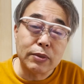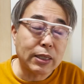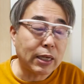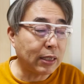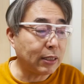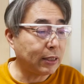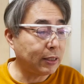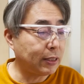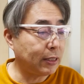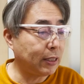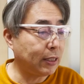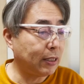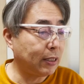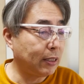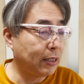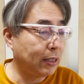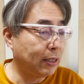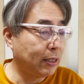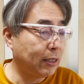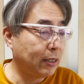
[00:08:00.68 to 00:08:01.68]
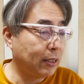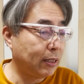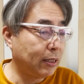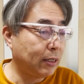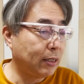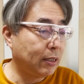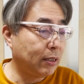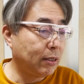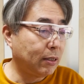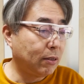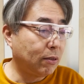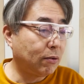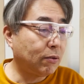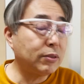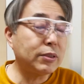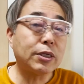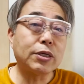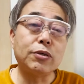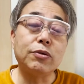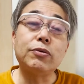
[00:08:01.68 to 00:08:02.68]
て話や。こ
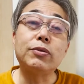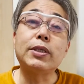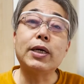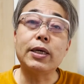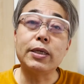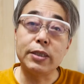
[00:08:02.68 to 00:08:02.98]
れで9対